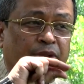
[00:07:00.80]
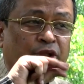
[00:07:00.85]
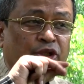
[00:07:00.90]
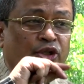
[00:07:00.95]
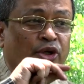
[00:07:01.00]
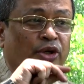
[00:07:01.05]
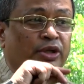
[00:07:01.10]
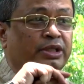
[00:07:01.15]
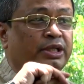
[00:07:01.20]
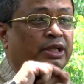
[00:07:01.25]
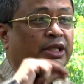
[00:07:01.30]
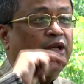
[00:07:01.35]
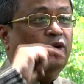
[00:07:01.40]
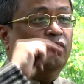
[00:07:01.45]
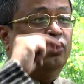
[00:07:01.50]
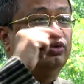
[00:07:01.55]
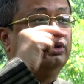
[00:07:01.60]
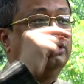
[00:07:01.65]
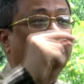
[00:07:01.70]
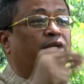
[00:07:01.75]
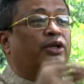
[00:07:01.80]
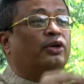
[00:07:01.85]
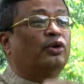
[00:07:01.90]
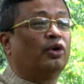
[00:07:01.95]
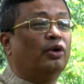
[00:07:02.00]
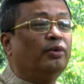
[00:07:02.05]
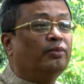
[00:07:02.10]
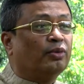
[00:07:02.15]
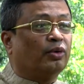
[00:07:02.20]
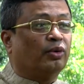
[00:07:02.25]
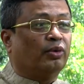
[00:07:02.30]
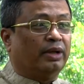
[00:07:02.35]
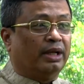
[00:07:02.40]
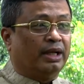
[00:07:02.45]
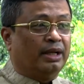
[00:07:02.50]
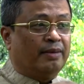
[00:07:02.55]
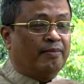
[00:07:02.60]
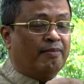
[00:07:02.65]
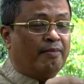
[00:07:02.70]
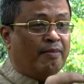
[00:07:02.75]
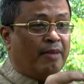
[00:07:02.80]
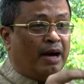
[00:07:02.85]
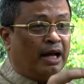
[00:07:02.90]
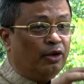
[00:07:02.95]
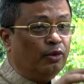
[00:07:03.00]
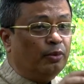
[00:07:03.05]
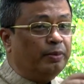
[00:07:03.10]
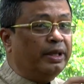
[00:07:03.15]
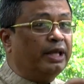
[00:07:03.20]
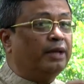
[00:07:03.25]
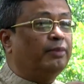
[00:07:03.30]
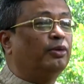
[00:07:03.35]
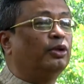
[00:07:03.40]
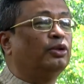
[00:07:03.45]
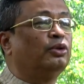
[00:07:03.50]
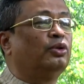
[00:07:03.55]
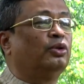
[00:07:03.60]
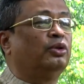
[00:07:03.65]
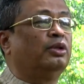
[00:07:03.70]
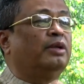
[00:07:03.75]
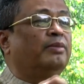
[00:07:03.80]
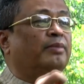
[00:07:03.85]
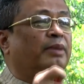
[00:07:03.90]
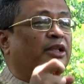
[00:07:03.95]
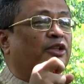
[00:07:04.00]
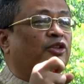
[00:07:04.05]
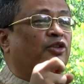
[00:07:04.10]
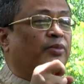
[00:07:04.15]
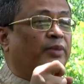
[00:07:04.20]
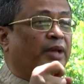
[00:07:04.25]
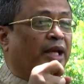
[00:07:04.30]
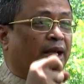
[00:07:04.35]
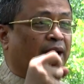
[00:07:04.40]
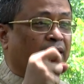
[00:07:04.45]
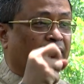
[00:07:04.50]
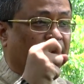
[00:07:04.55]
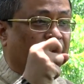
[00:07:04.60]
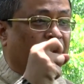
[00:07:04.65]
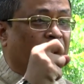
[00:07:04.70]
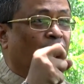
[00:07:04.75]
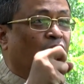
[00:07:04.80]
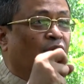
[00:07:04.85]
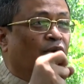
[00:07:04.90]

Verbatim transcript: বিষয়টাকে অতিক্রম করে মানবিক বন্ধনের মাধ্যমে এনে